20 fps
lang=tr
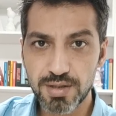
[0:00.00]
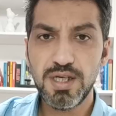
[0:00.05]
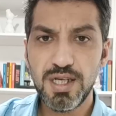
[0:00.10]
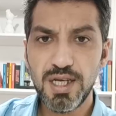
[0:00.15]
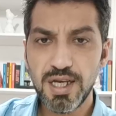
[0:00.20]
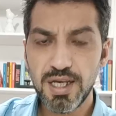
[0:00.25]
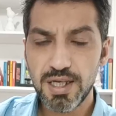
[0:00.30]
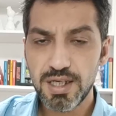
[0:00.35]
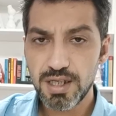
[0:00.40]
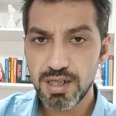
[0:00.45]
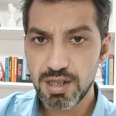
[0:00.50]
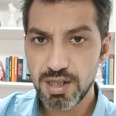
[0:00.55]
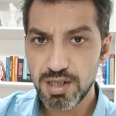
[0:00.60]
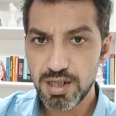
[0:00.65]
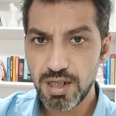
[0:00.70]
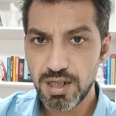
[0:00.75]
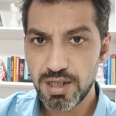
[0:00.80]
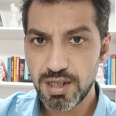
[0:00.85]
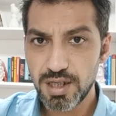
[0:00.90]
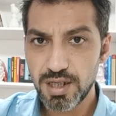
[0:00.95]
Yine yılın
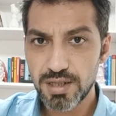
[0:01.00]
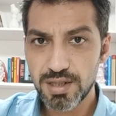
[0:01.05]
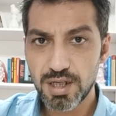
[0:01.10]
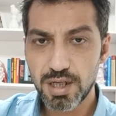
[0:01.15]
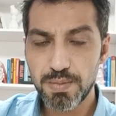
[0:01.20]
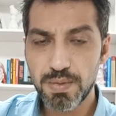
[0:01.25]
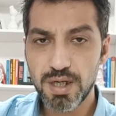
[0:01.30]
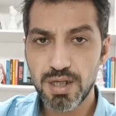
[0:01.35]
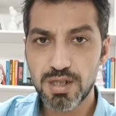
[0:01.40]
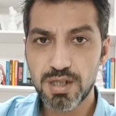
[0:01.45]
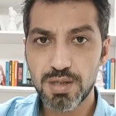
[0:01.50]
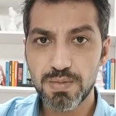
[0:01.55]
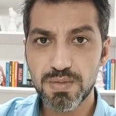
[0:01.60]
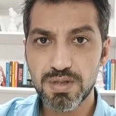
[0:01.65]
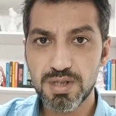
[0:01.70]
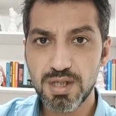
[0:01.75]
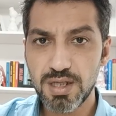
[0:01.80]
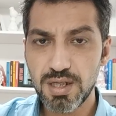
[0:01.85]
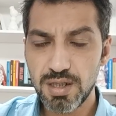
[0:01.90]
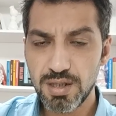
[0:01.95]
ilk yarısına
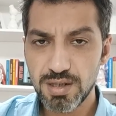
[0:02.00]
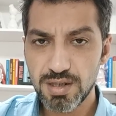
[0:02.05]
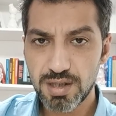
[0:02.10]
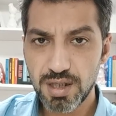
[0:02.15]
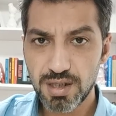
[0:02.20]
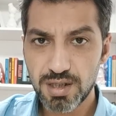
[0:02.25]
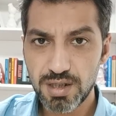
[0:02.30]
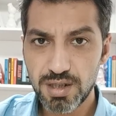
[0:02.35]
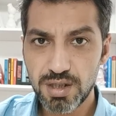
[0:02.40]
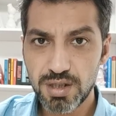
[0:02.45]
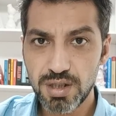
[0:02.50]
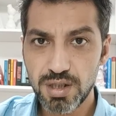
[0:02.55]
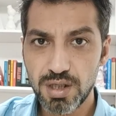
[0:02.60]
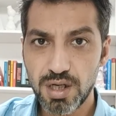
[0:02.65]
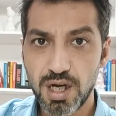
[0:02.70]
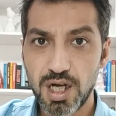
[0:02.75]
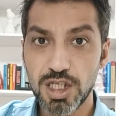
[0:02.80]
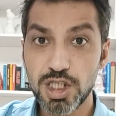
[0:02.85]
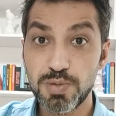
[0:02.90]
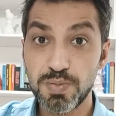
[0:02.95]
baktığımızda satış
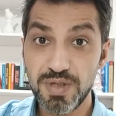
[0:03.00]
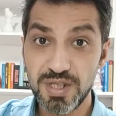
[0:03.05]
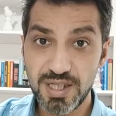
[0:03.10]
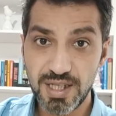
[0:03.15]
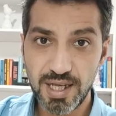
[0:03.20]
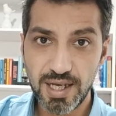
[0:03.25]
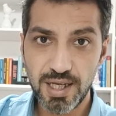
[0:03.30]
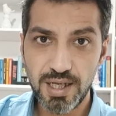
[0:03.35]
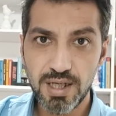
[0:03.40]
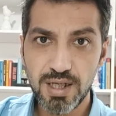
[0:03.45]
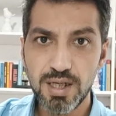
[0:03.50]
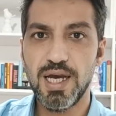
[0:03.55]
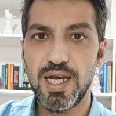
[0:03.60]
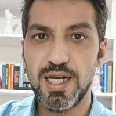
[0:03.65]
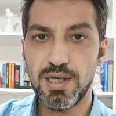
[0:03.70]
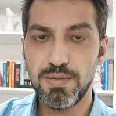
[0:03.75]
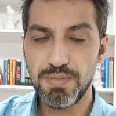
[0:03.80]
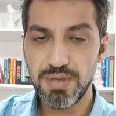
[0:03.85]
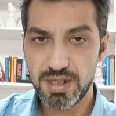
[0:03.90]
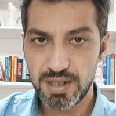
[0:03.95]
hacminde
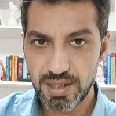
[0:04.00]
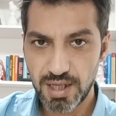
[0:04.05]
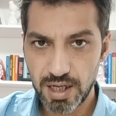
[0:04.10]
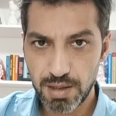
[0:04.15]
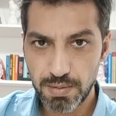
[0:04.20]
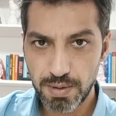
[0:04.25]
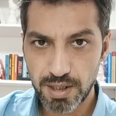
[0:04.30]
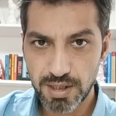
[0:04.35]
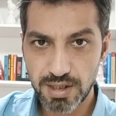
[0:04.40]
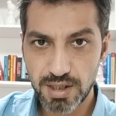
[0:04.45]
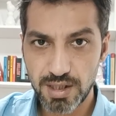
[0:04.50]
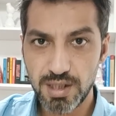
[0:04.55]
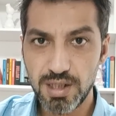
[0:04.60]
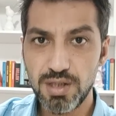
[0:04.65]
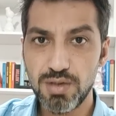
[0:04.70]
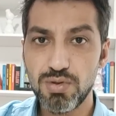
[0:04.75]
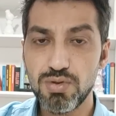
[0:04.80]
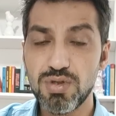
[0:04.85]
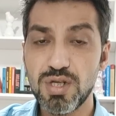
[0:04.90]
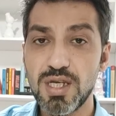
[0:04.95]
yani miktar
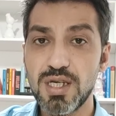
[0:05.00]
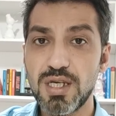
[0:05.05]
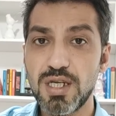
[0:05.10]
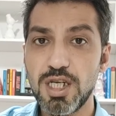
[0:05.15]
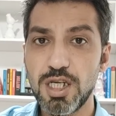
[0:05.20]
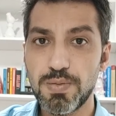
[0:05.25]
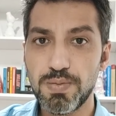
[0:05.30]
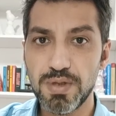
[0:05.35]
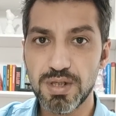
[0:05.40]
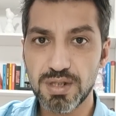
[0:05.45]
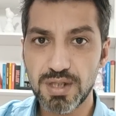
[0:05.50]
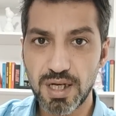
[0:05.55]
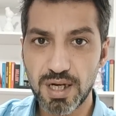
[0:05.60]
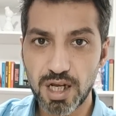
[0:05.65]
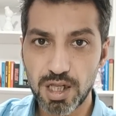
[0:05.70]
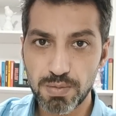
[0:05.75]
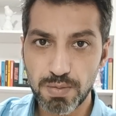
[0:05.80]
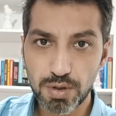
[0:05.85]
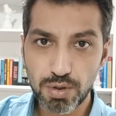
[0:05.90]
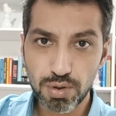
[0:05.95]
bazlı %2'lik bir
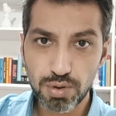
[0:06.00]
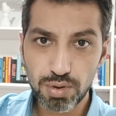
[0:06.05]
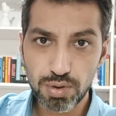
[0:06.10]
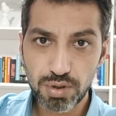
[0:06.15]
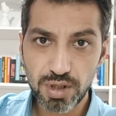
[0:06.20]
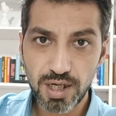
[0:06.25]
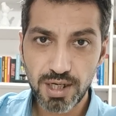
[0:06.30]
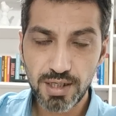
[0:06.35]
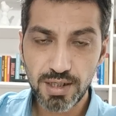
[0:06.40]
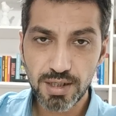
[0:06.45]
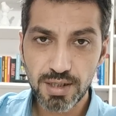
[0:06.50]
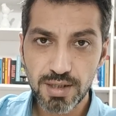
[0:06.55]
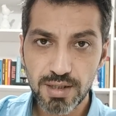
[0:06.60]
daralma görürken